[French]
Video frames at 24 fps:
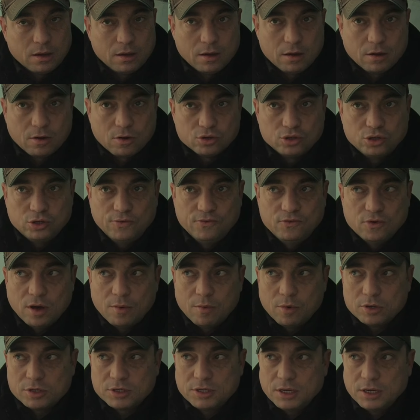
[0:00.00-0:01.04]
quand je suis venu
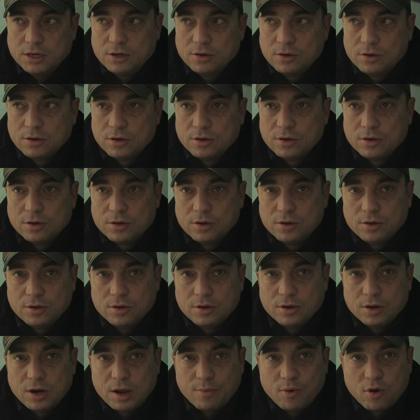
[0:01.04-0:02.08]
amorcer
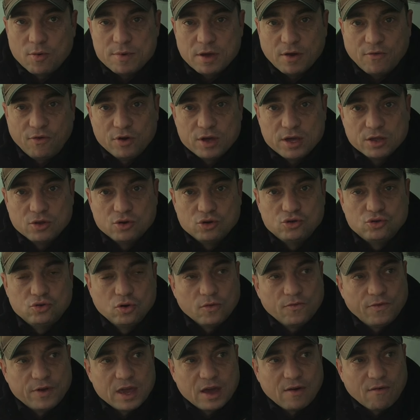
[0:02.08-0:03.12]
la première fois il y a deux jours,
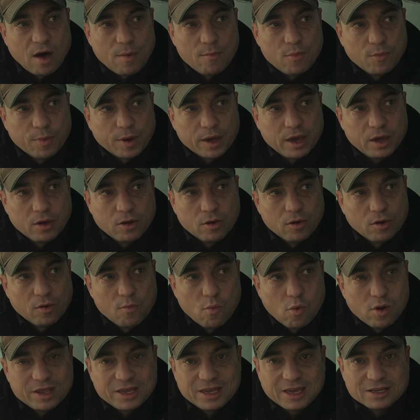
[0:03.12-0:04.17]
il devait y avoir à peu près
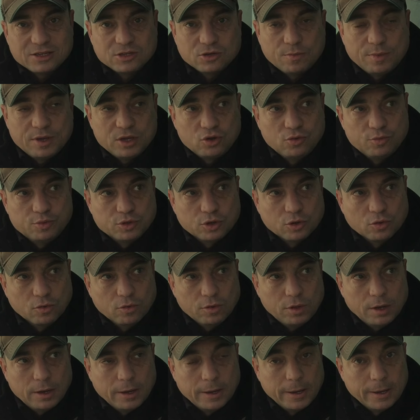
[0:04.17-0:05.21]
moins de 400 mètres cubes seconde.